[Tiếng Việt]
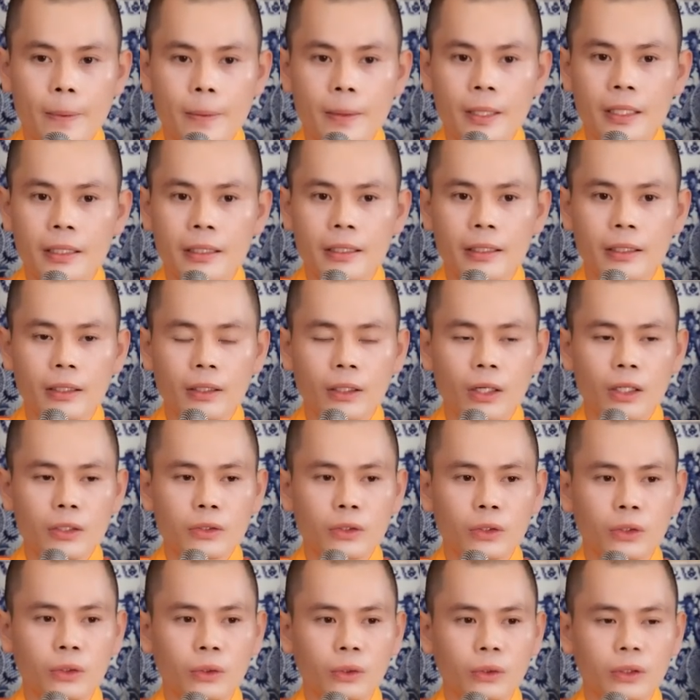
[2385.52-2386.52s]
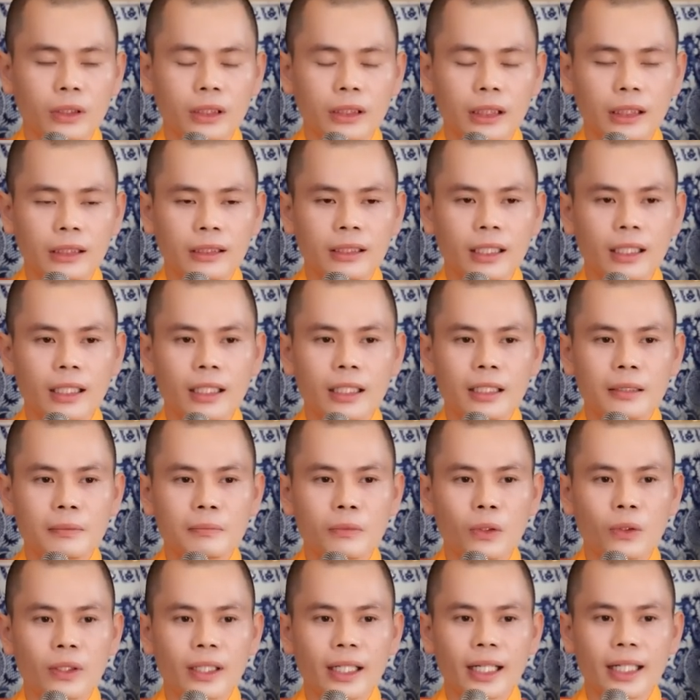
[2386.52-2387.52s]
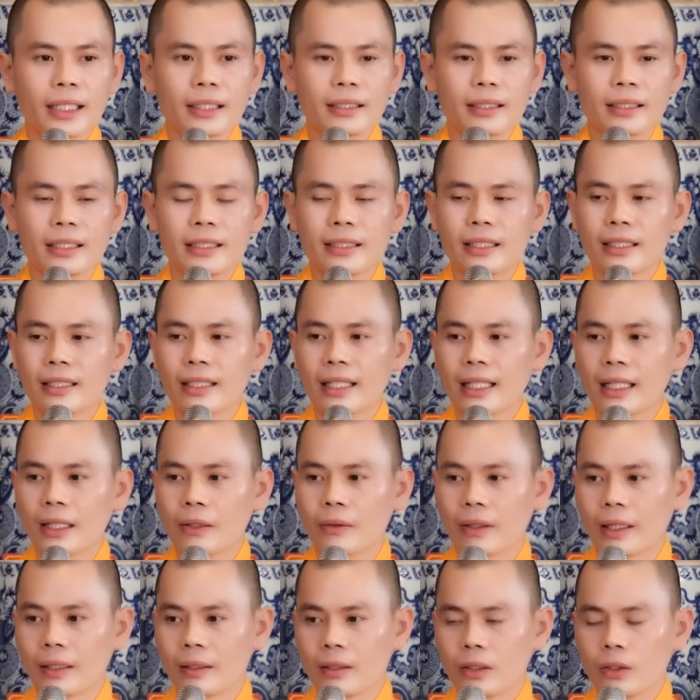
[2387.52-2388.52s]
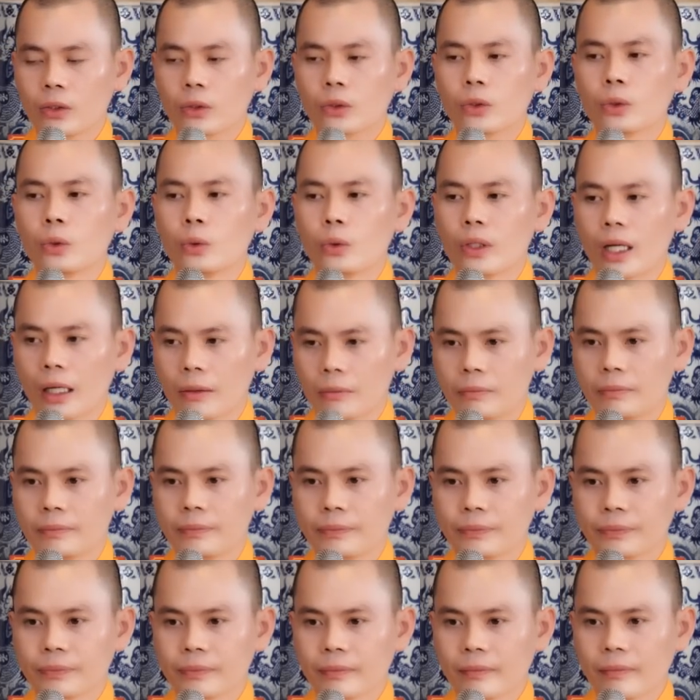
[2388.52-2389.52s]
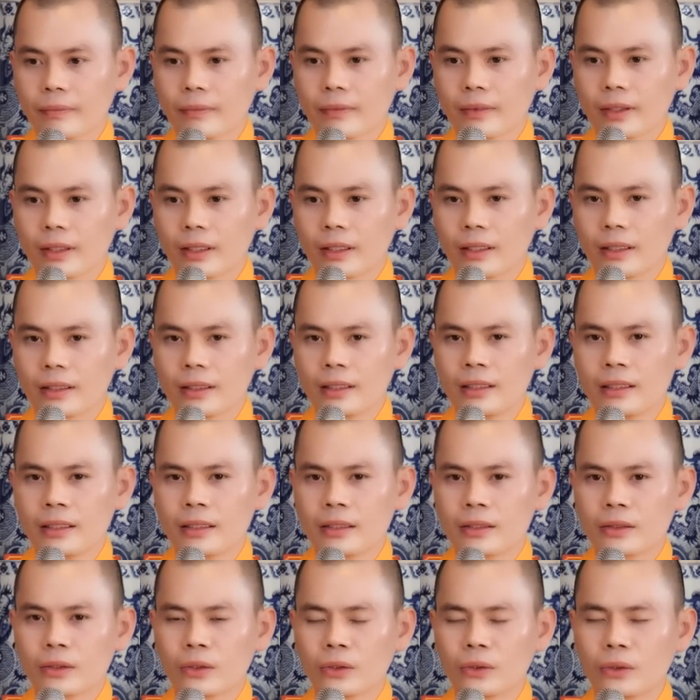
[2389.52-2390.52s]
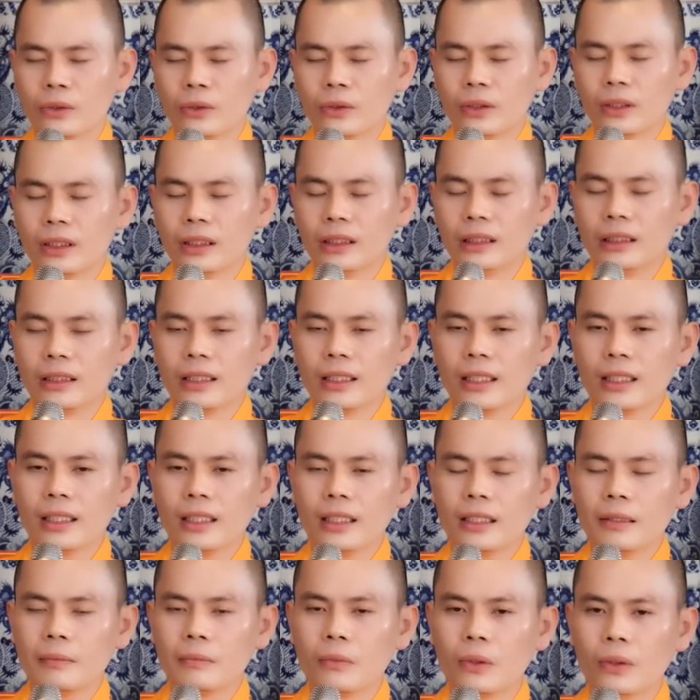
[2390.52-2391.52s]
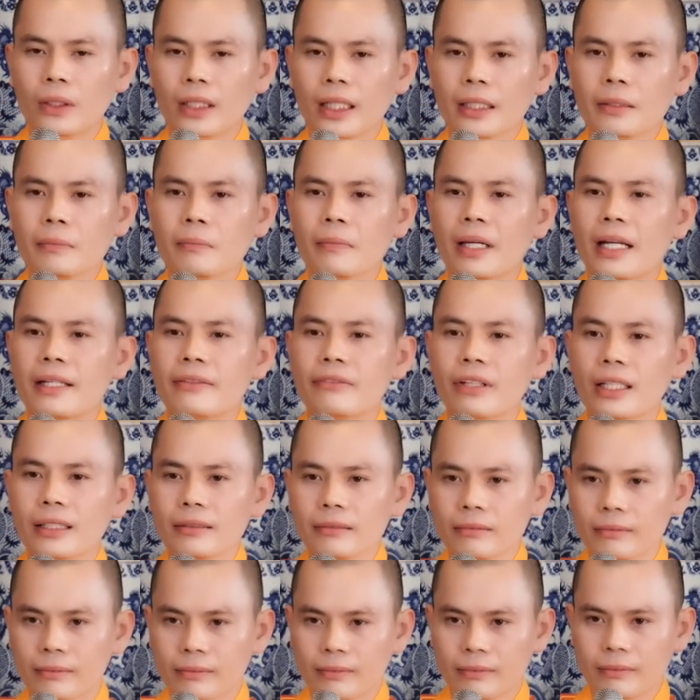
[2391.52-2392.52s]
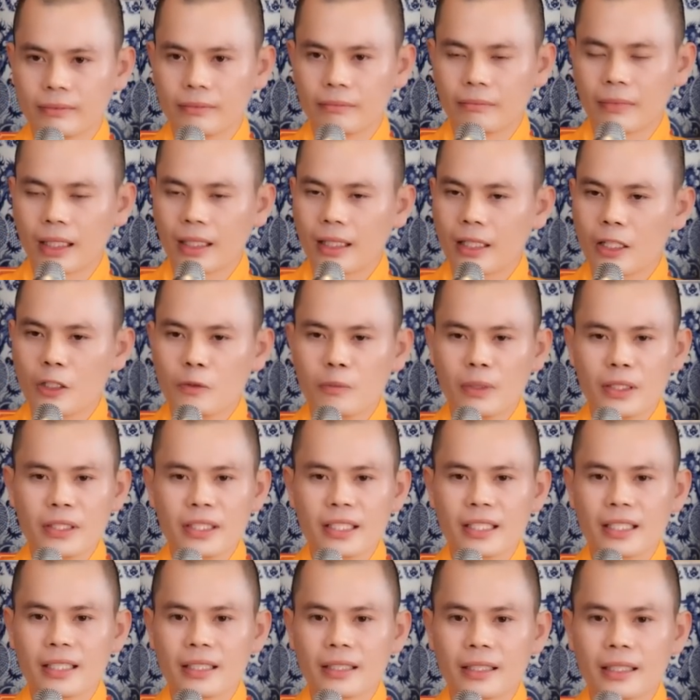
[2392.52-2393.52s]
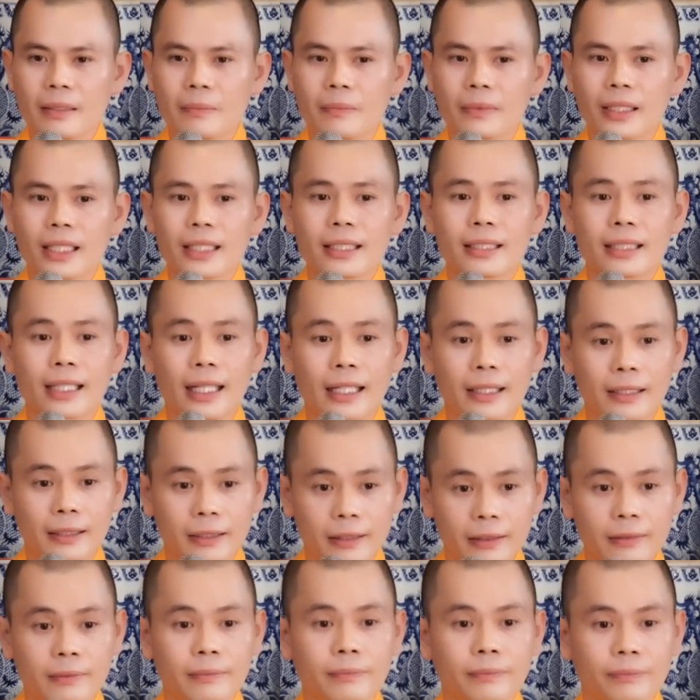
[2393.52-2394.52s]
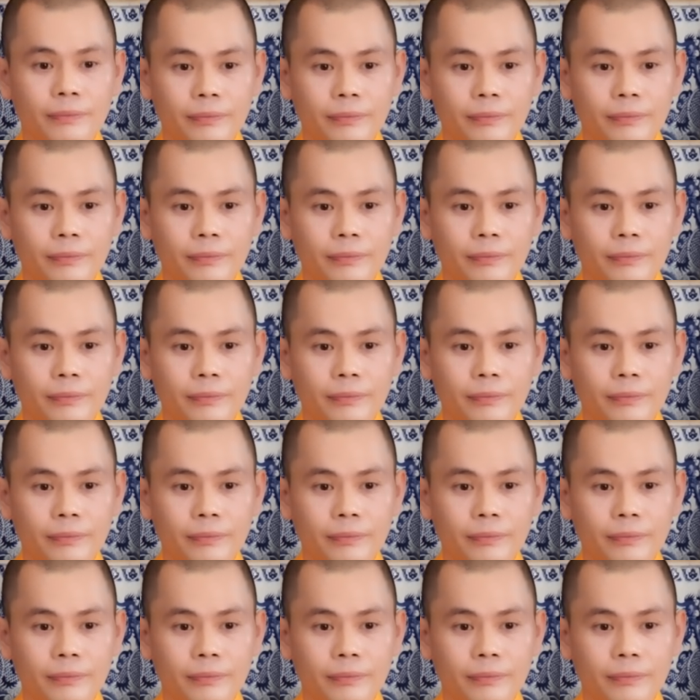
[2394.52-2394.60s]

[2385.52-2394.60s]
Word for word: Đừng có thụ hưởng ơn một cách như thế nào ạ? Thụ động. Đừng thụ hưởng ơn một cách bền vững mà không bao giờ tìm cách trả ơn.